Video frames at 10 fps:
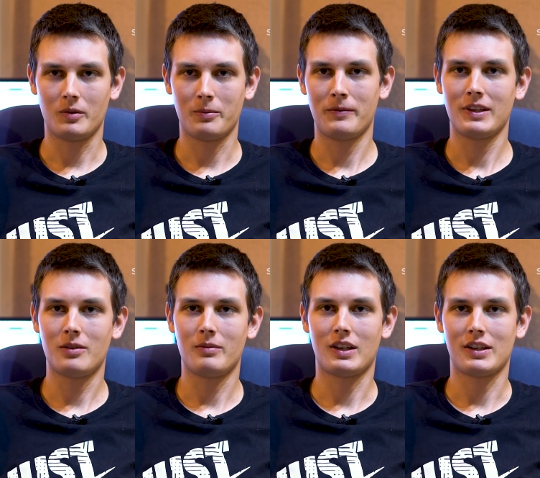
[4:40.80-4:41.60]
Bo
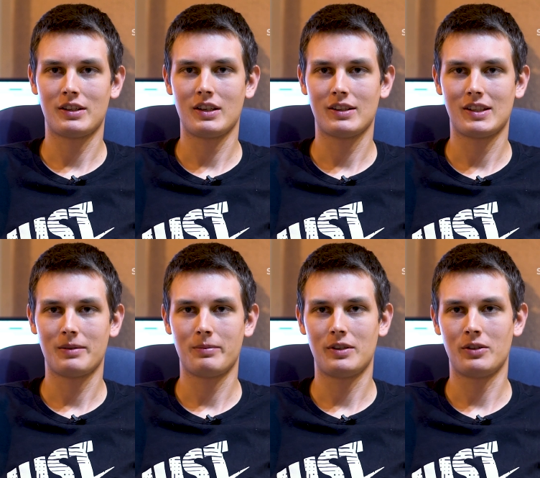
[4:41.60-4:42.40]
wiadomo, każda
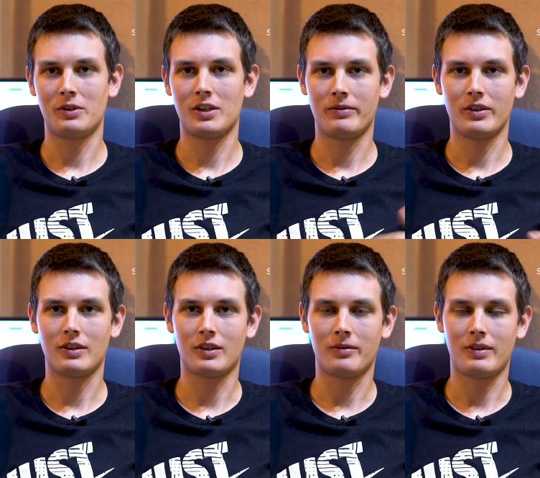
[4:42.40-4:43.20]
chce być wśród siebie
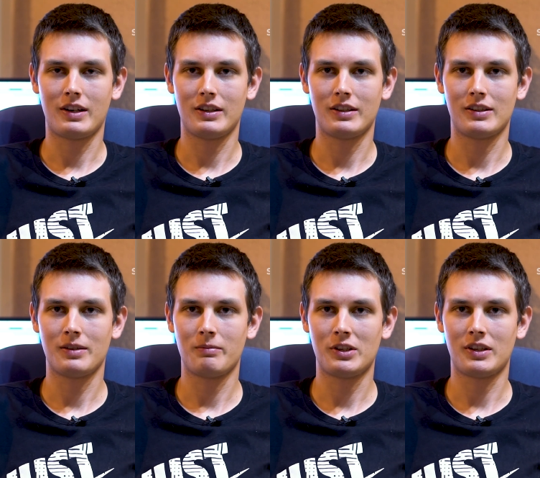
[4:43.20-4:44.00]
wyjątkowa i
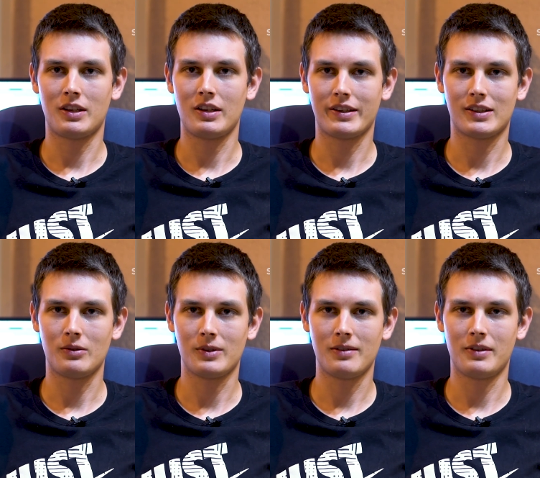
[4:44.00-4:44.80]
chce mieć taki
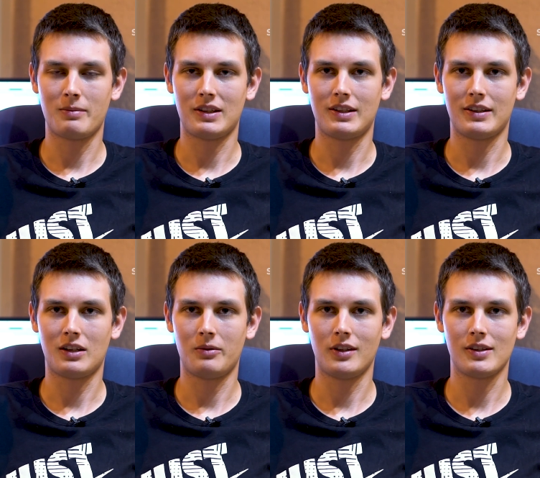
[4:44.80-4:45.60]
ekskluzywny
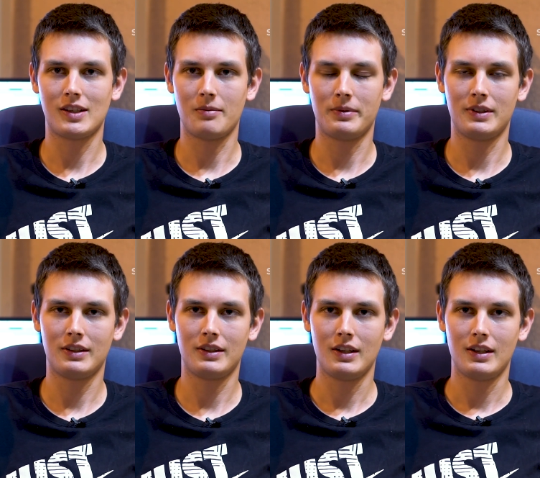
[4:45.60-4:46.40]
materiał,
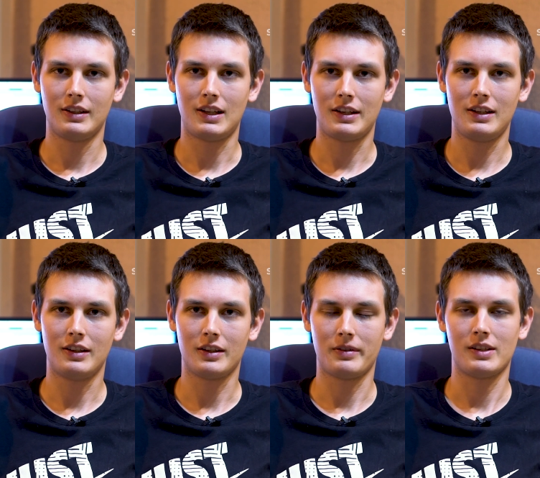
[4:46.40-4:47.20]
niedostępny dla
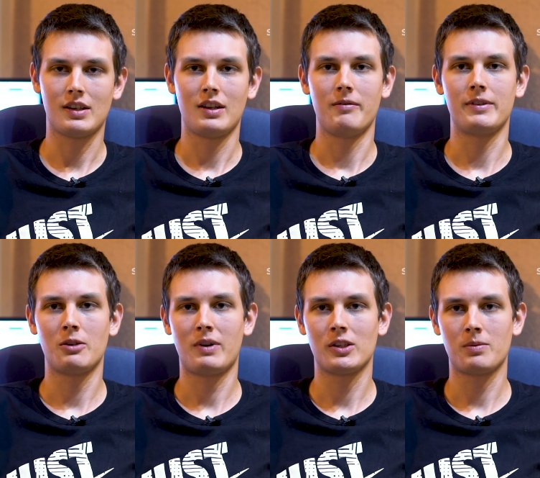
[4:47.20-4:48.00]
innych, więc
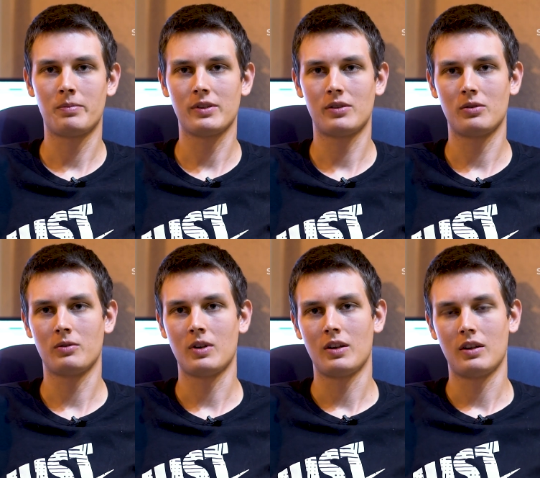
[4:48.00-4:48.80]
wysyłając po
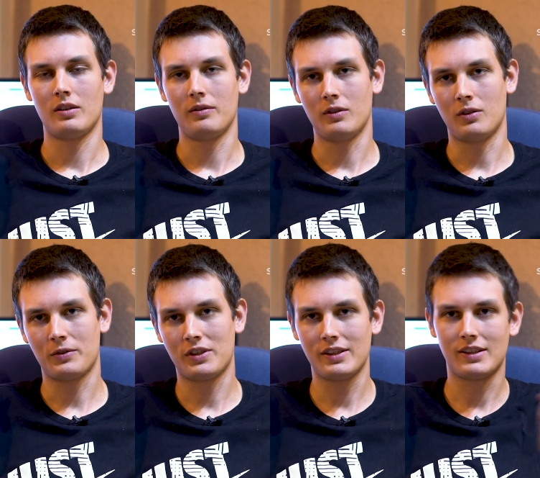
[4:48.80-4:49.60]
prostu do
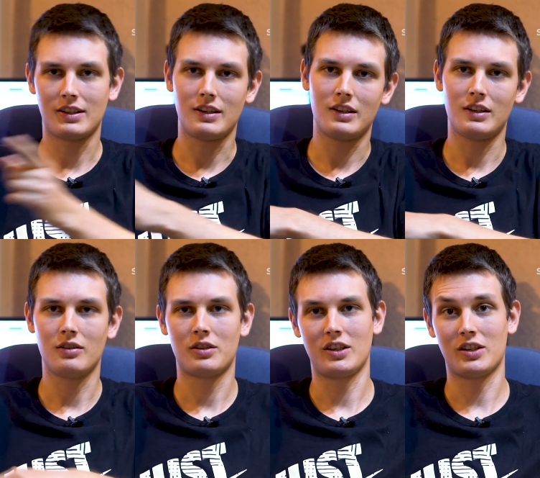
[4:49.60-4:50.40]
wszystkich i
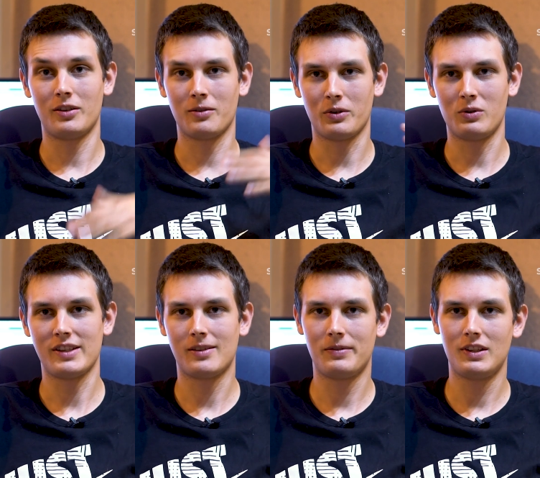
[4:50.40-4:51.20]
to jeszcze jeżeli to w ogóle
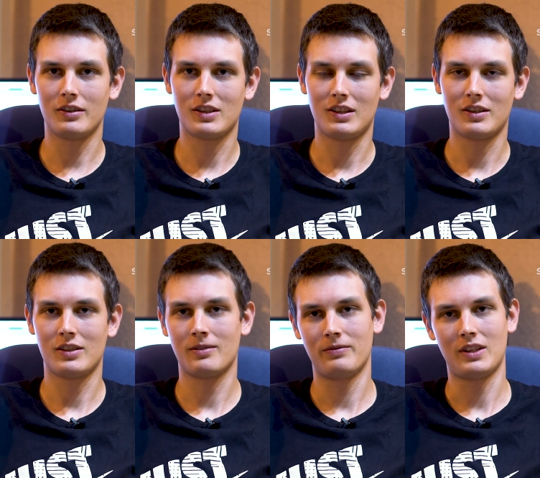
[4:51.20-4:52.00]
jest widoczne, że
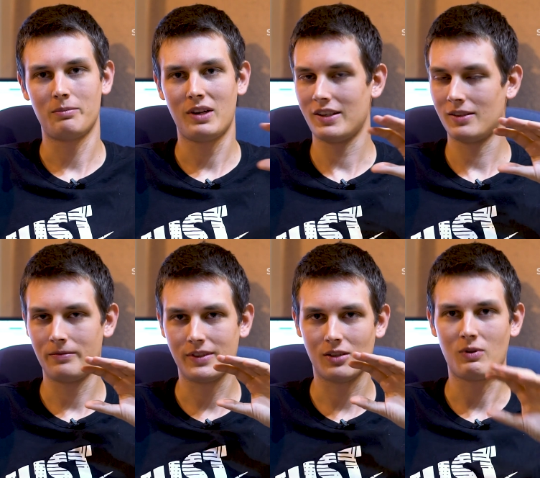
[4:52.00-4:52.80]
jest, ten mail jest
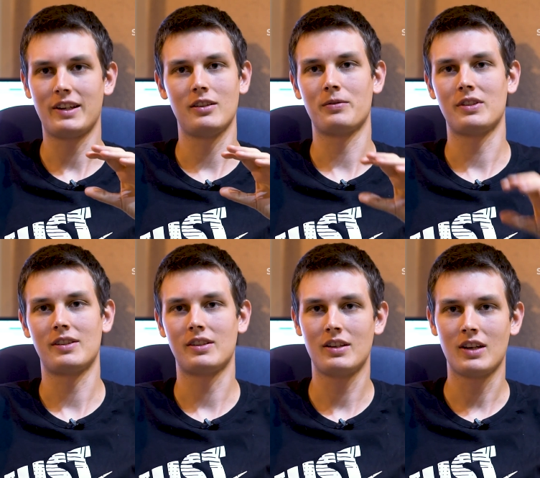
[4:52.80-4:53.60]
wysyłany do
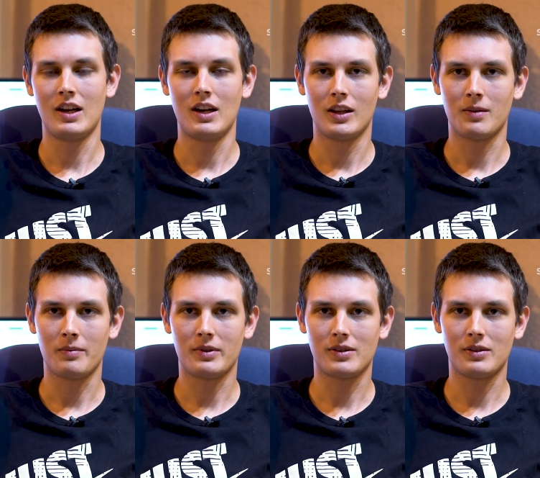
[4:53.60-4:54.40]
wszystkich, to
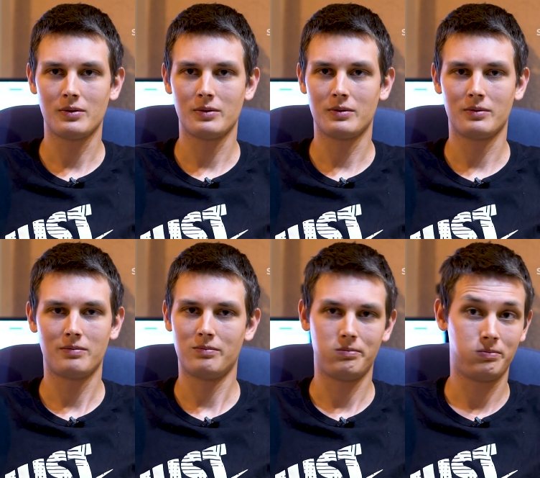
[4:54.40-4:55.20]
po prostu